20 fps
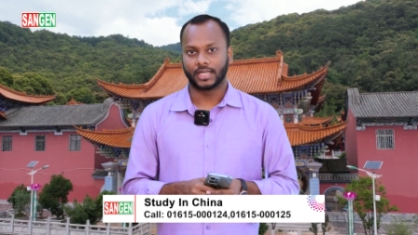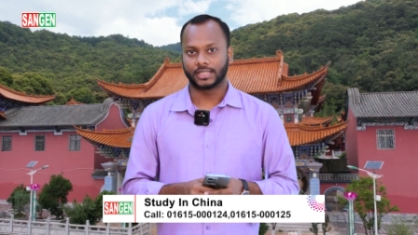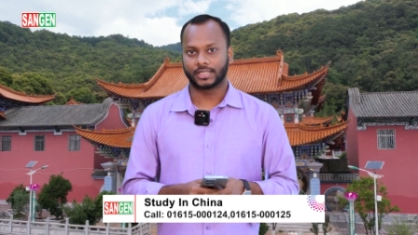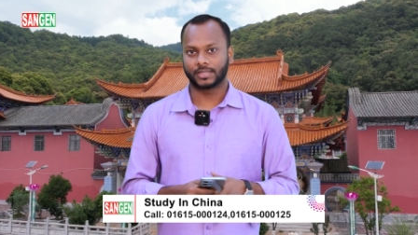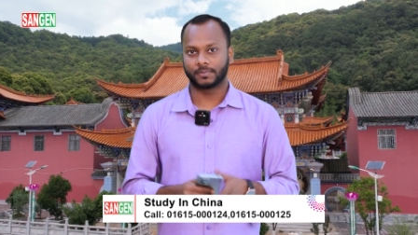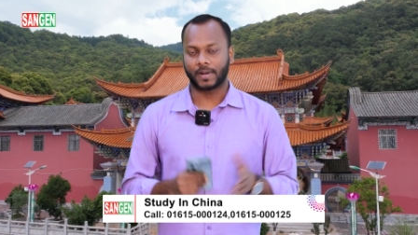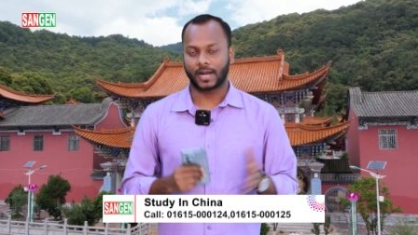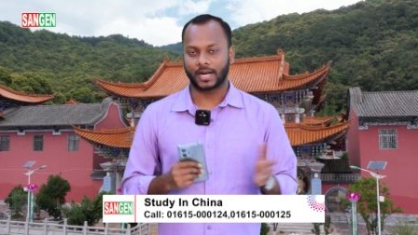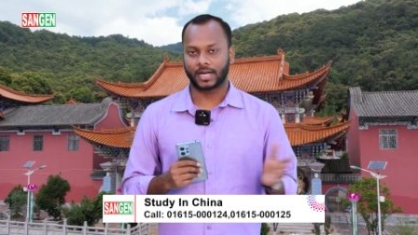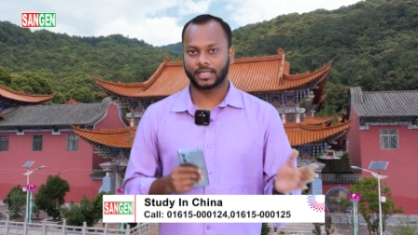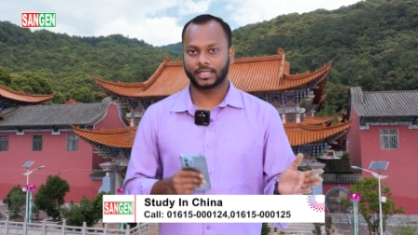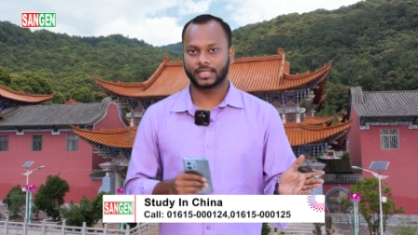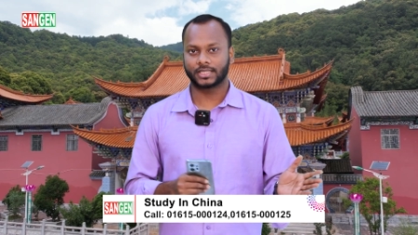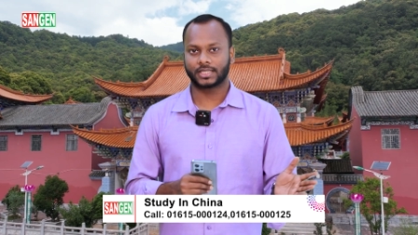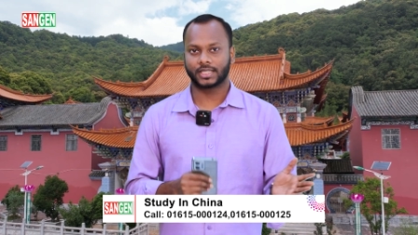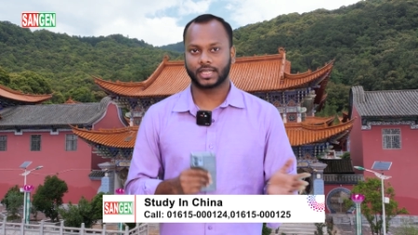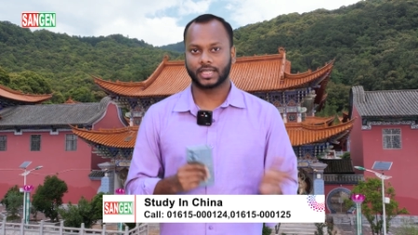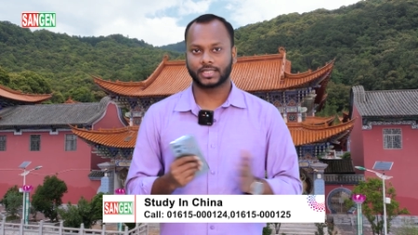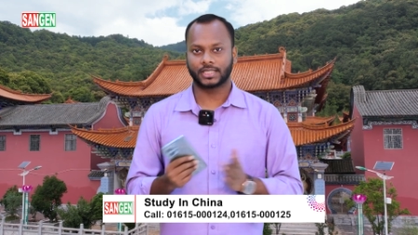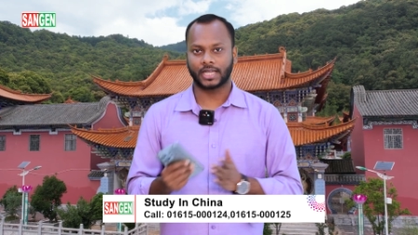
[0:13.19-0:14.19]
যে বাংলাদেশ
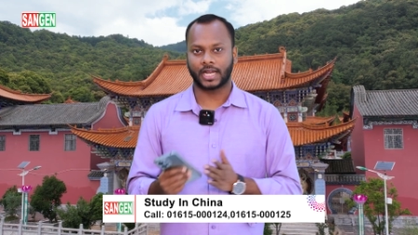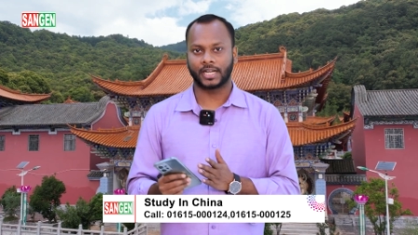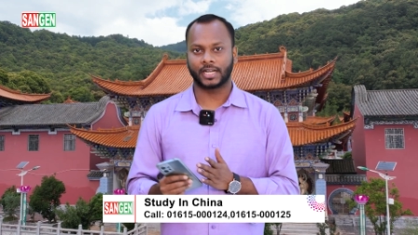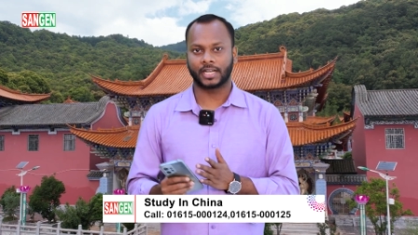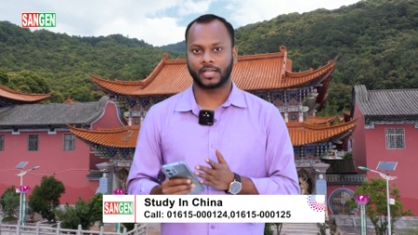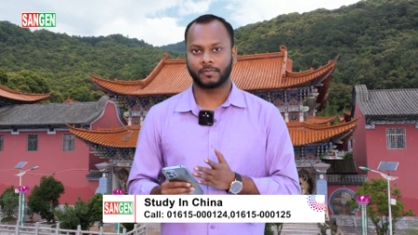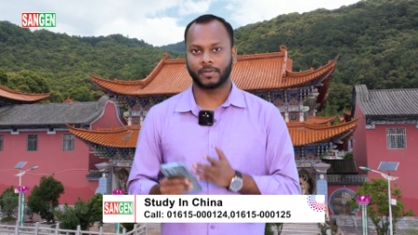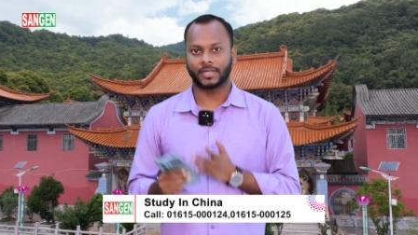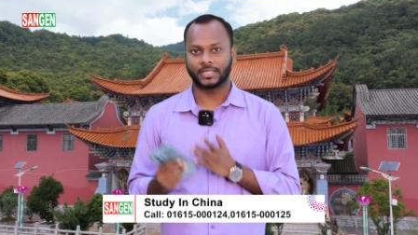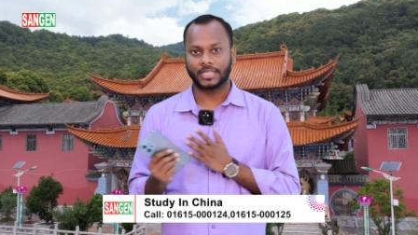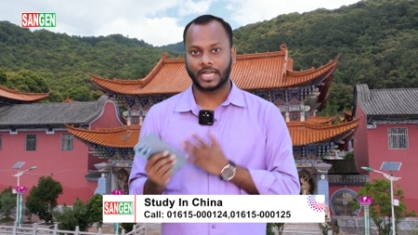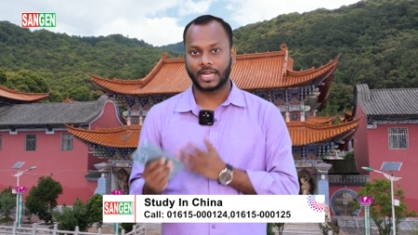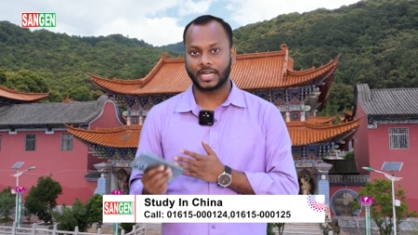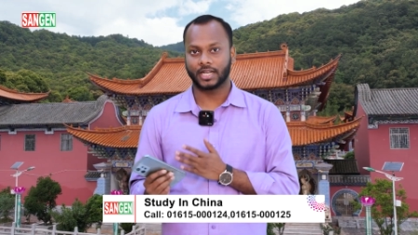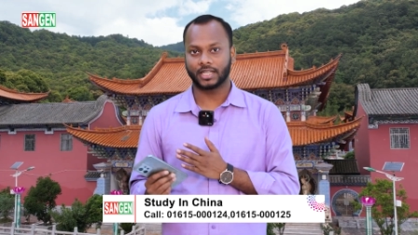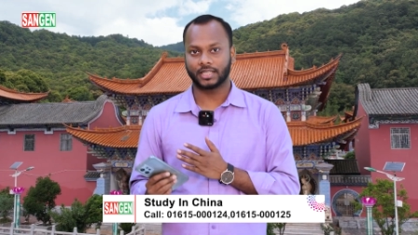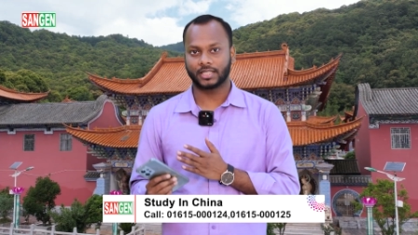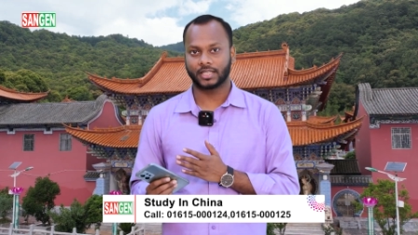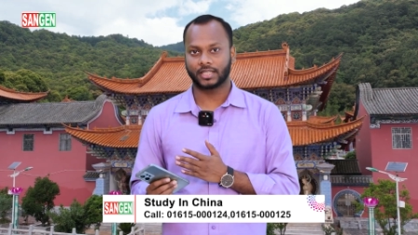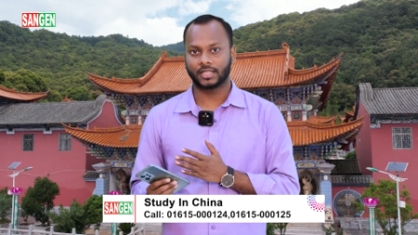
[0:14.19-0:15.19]
থেকে চায়নায় বা
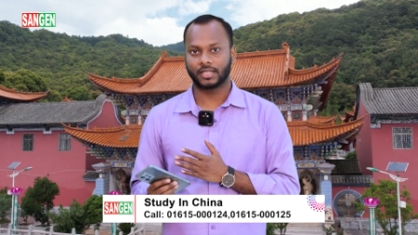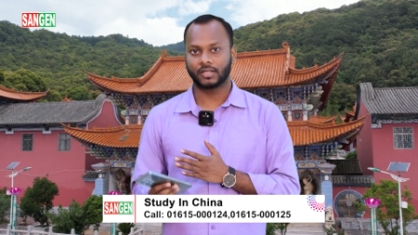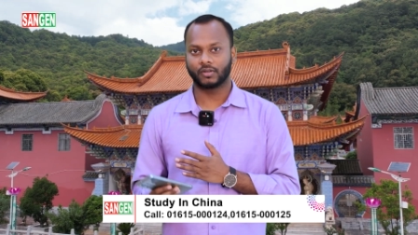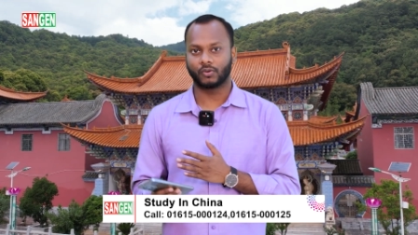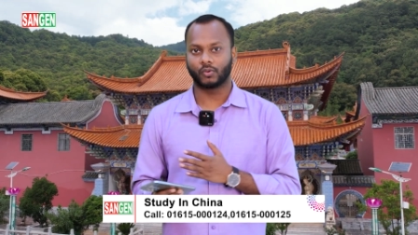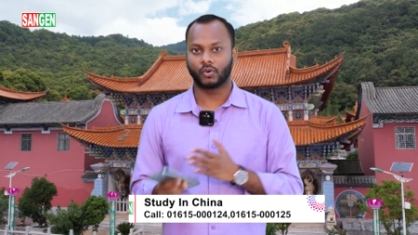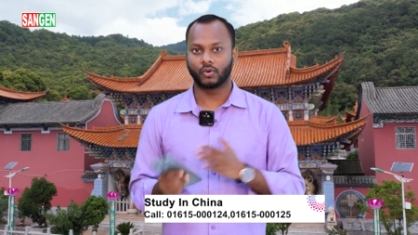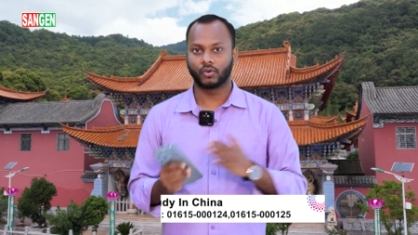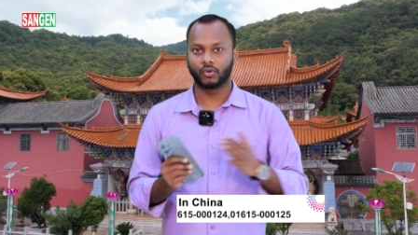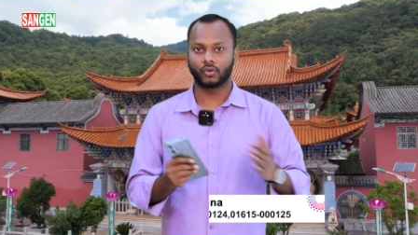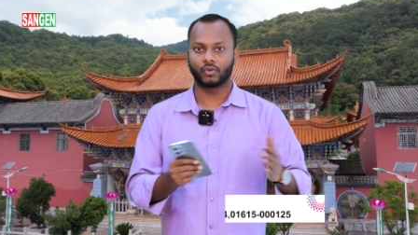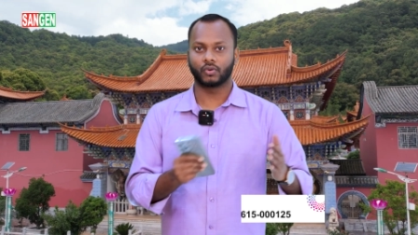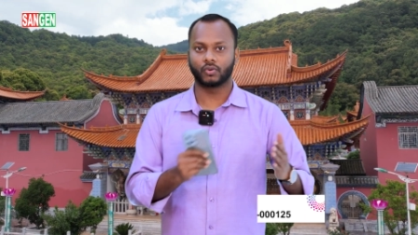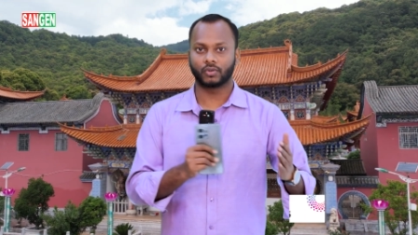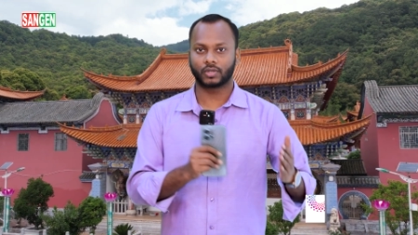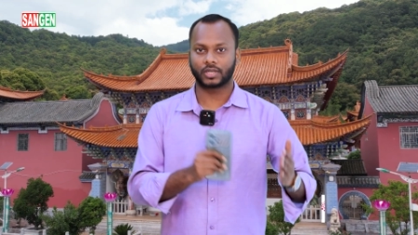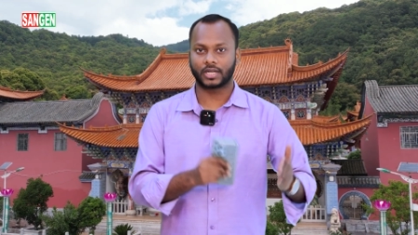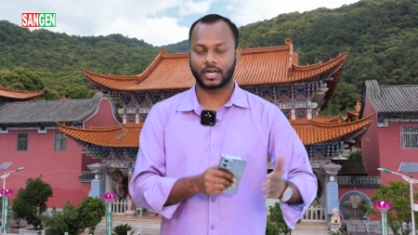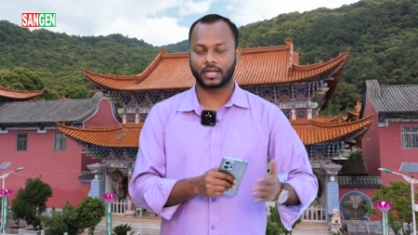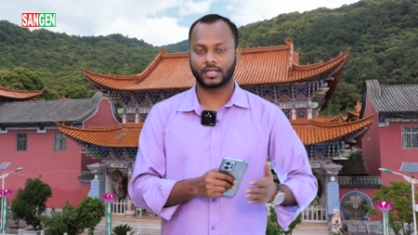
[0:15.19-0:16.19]
চায়না থেকে অন্য
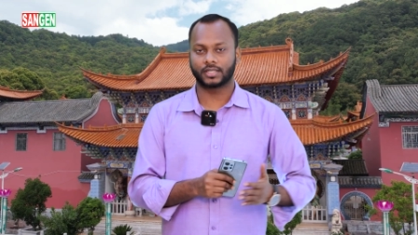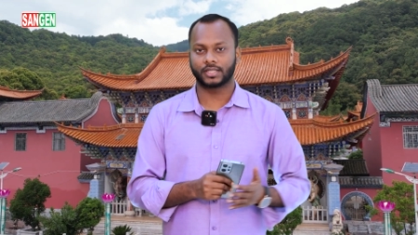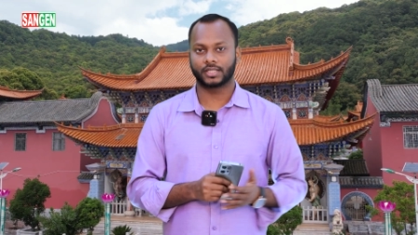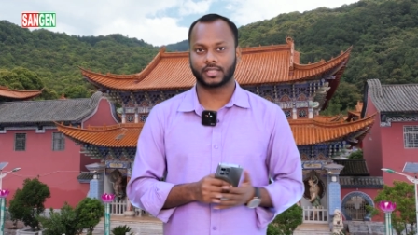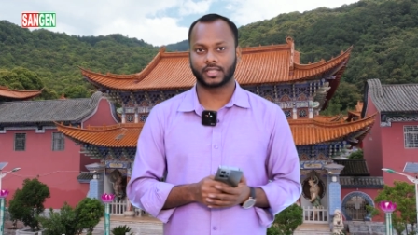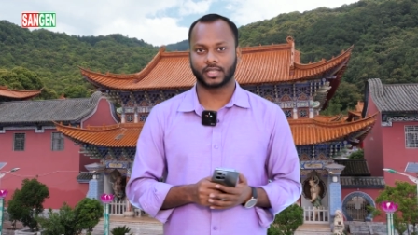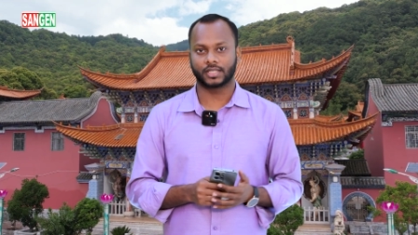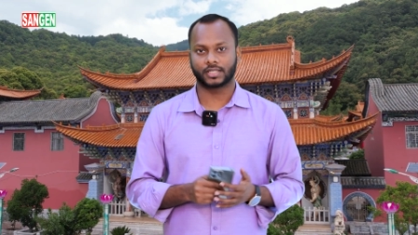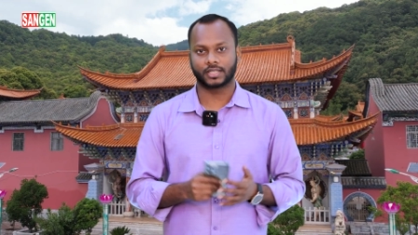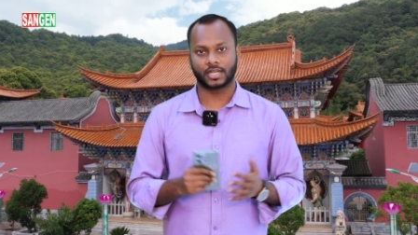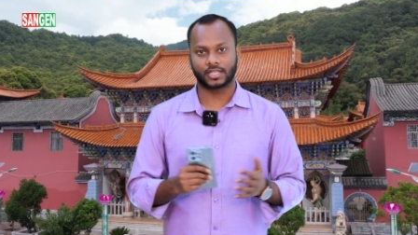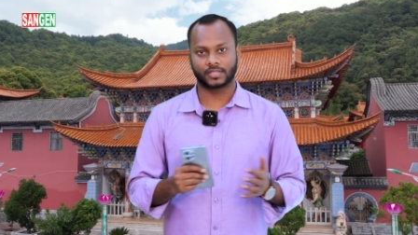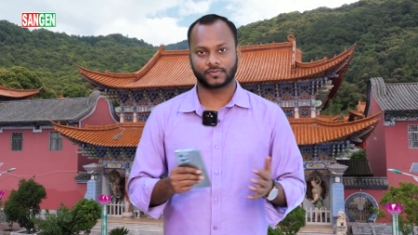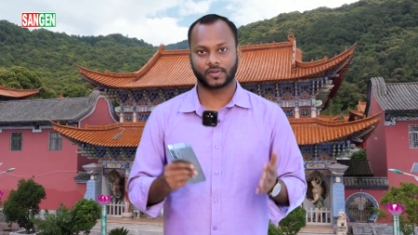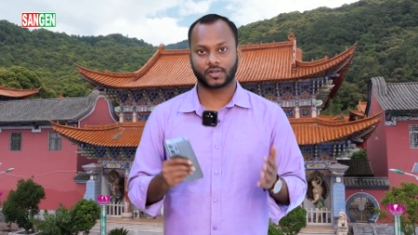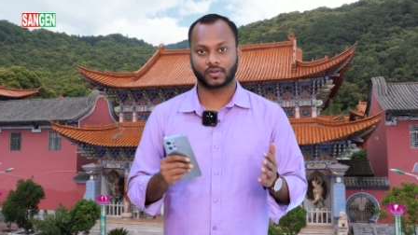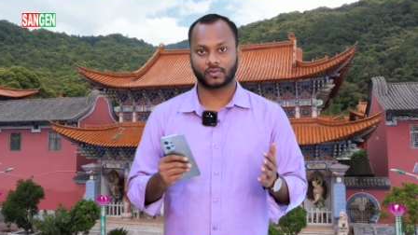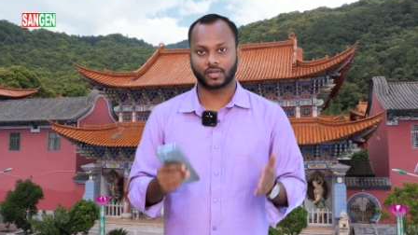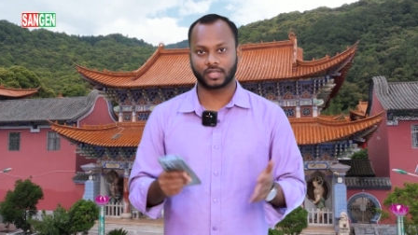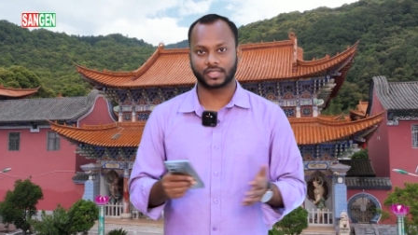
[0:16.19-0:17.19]
কোনো কান্ট্রিতে
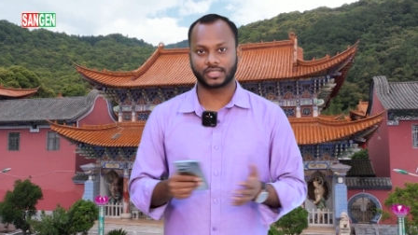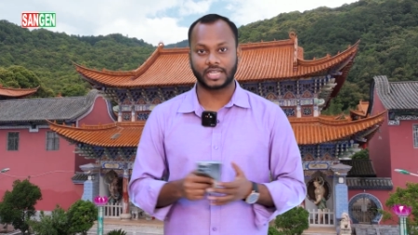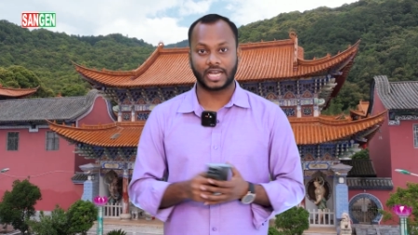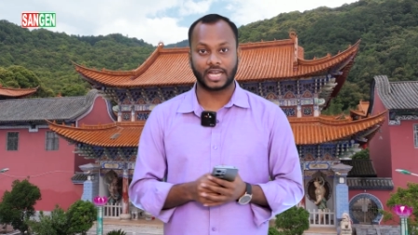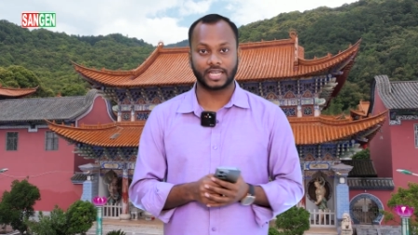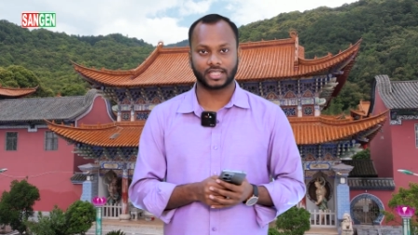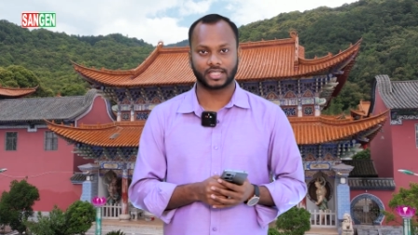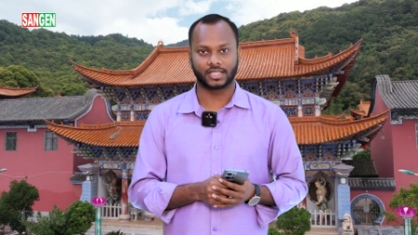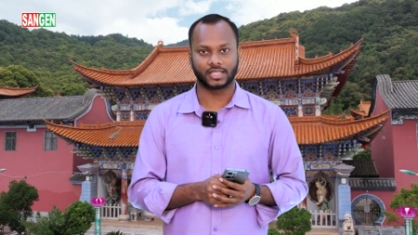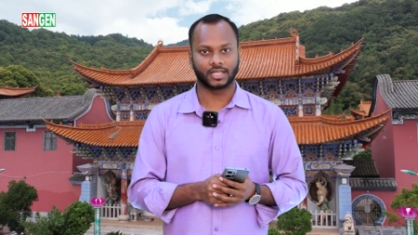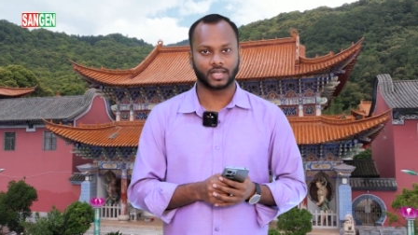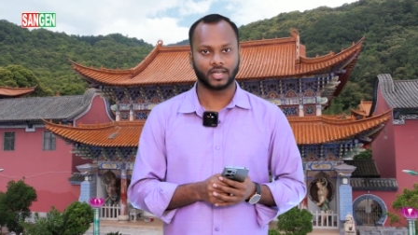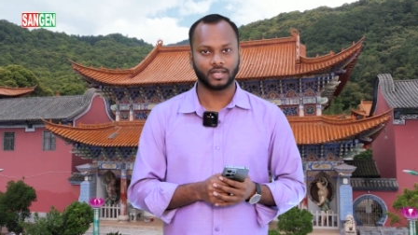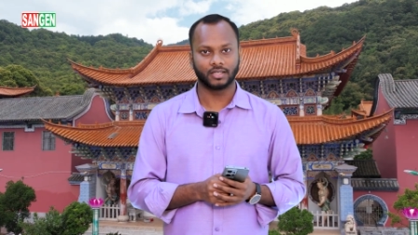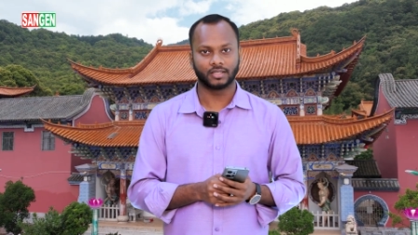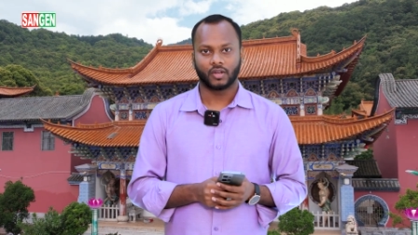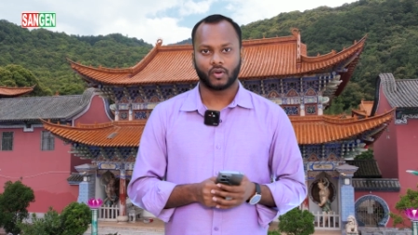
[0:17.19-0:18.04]
ট্রান্সফার করা যায় কি না